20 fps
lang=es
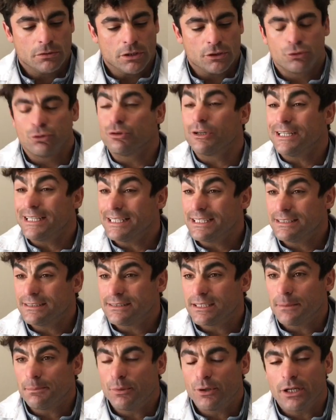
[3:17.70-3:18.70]

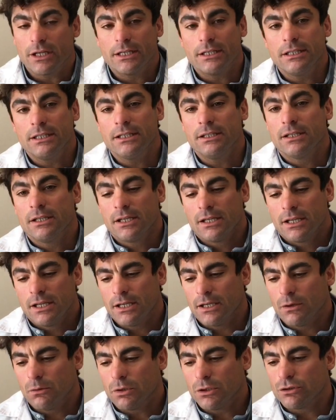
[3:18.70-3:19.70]
Sugerencias por ahí
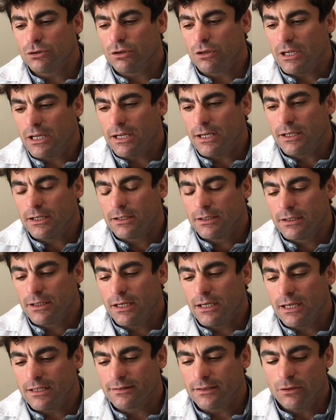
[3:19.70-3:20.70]
en cuanto a
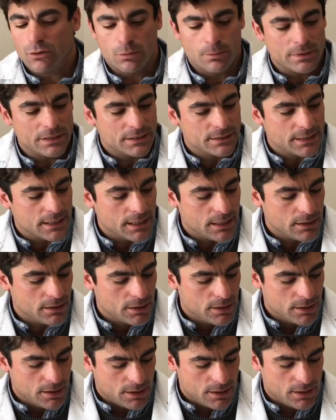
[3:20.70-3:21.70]
la, salud mental,
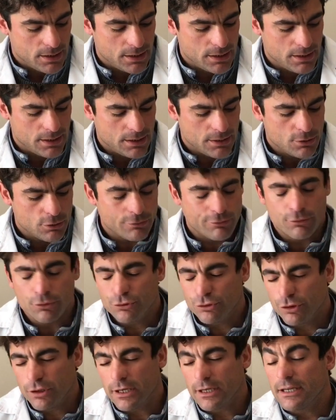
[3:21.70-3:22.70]
eh, no
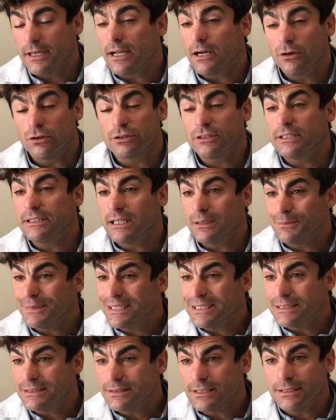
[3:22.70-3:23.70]
funcionar ni
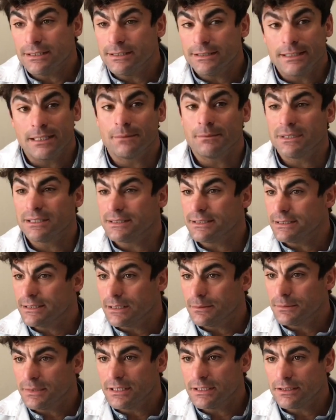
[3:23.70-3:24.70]
caóticamente ni
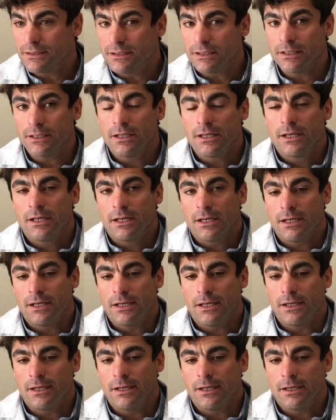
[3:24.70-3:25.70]
dramáticamente.
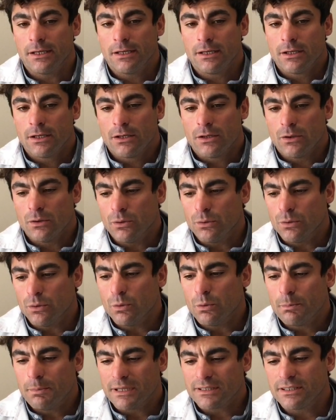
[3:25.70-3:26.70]
Eh,
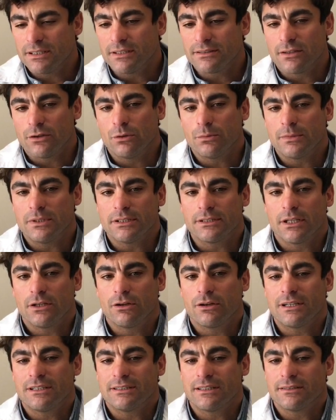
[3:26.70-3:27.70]
un paciente de salud mental lo
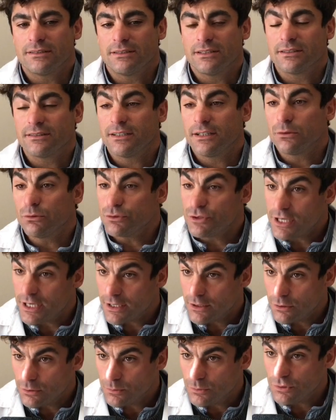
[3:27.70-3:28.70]
que necesita es ser
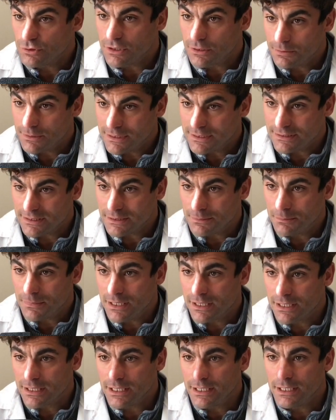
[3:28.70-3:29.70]
escuchado muchas veces,
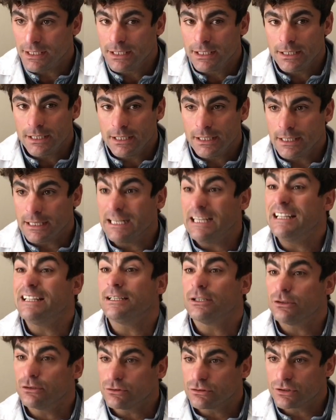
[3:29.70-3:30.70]
más que, eh, que le
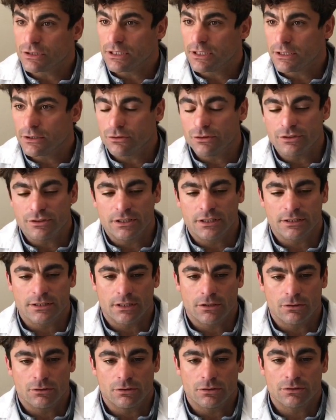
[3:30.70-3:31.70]
den consejo y
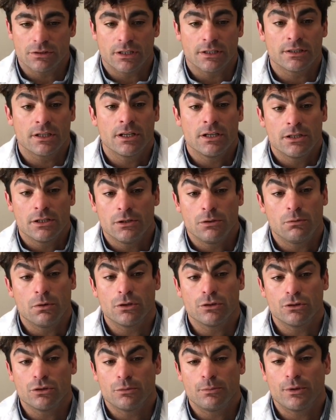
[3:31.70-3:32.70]
ciertas cosas. Y
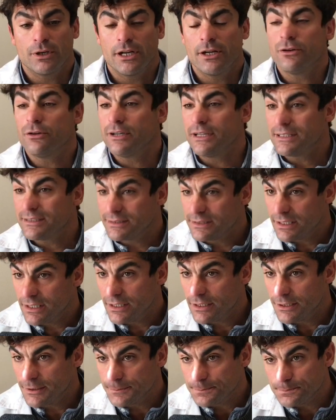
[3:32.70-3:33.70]
cuando por ahí nos
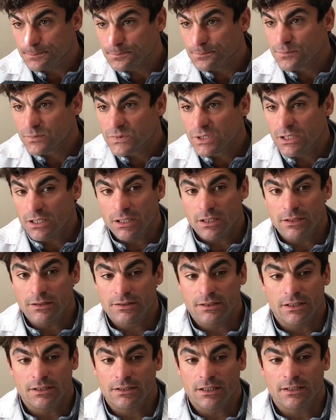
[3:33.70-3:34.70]
excede
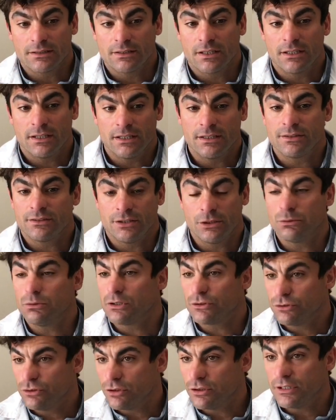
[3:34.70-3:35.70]
ciertas
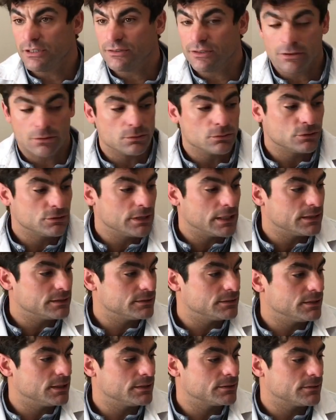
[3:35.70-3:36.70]
situaciones y
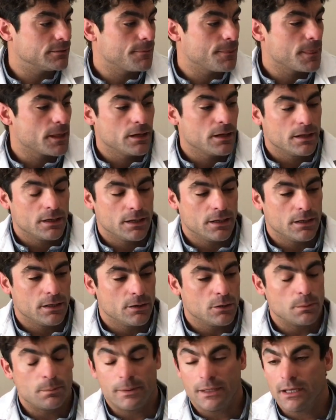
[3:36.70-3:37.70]
circunstancias, eh,
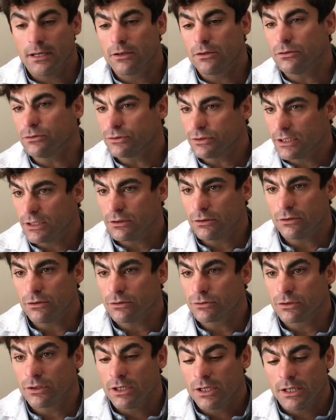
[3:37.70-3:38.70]
no pidan
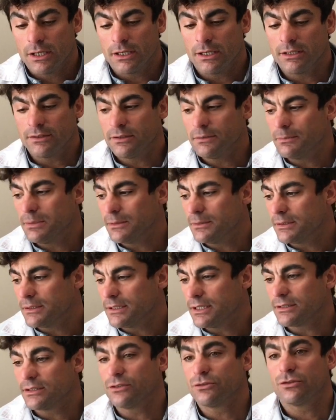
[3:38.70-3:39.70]
consejos, eh,
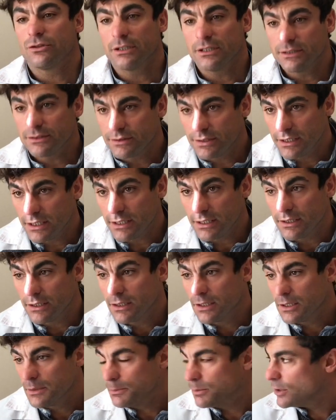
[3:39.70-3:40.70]
simplemente asesórense,
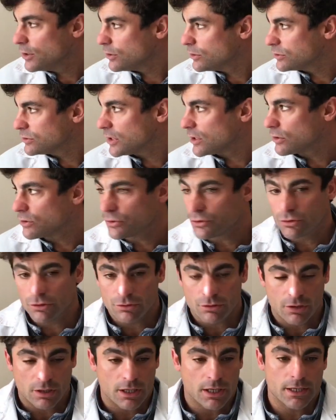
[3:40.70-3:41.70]
pueden contar con
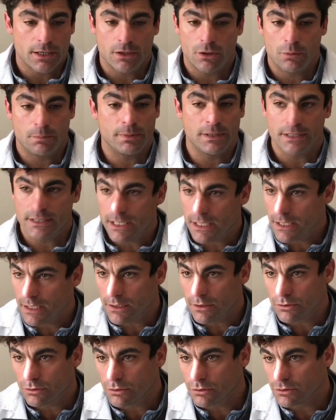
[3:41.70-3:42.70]
nosotros acá en el
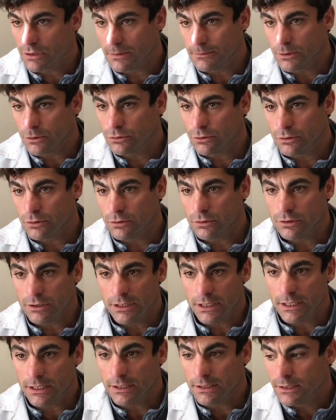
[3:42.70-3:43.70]
hospital, nosotros estamos todos los
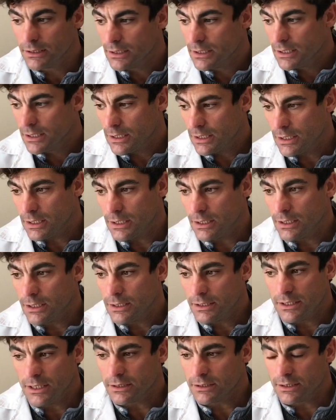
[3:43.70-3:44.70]
días eh,
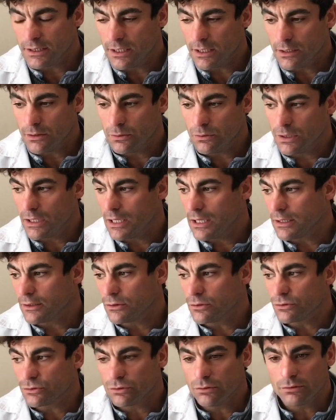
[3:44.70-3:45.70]
y ante la duda
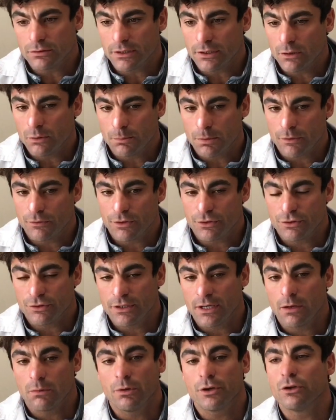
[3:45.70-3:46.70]
consulten a un
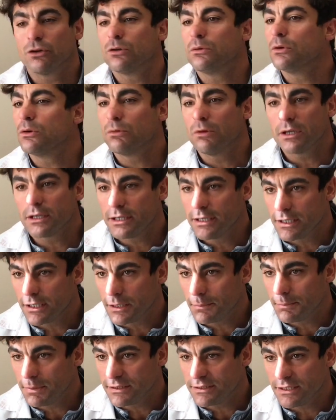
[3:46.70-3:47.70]
profesional, bueno, como en cualquier
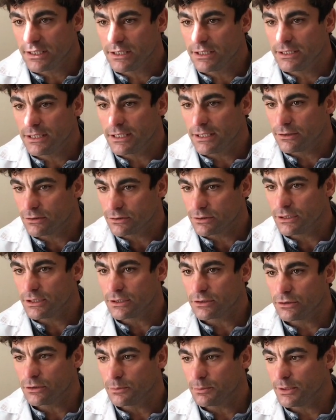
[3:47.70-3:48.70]
especialidad, ¿no es
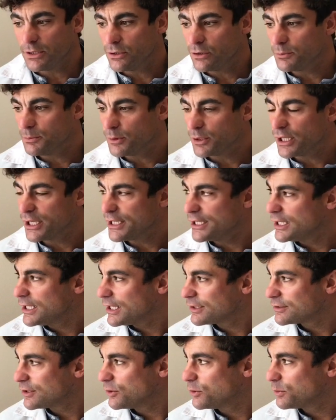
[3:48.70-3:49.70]
cierto? Pero por ahí en
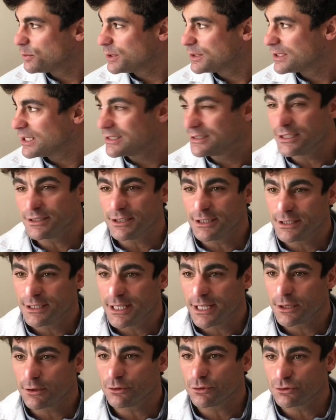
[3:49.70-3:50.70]
la salud mental se tiende a
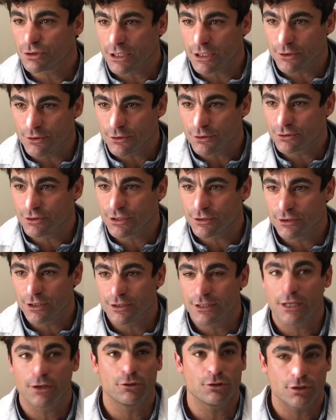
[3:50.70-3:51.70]
dar consejos, ¿no es cierto?
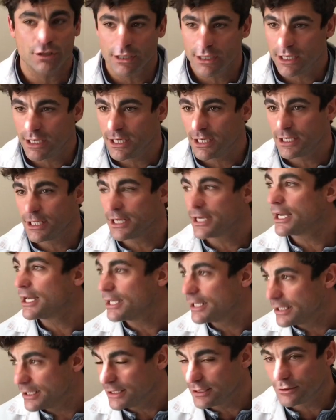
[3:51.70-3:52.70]
Anda a correr, deja
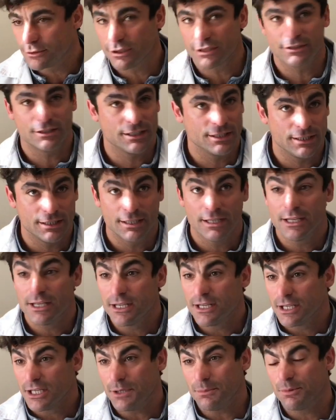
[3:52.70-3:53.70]
esto, hace
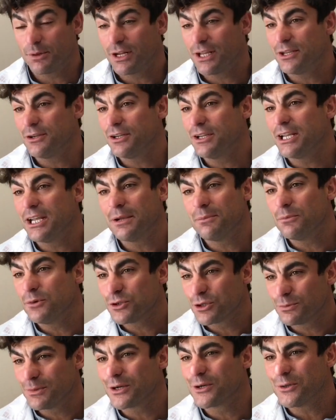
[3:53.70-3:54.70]
y por ahí es
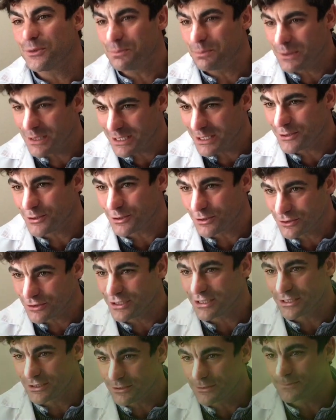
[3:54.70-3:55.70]
mucho más complejo, ¿no es
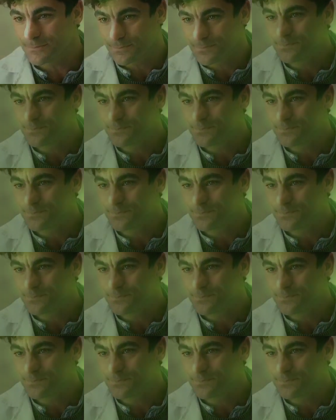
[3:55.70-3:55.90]
cierto?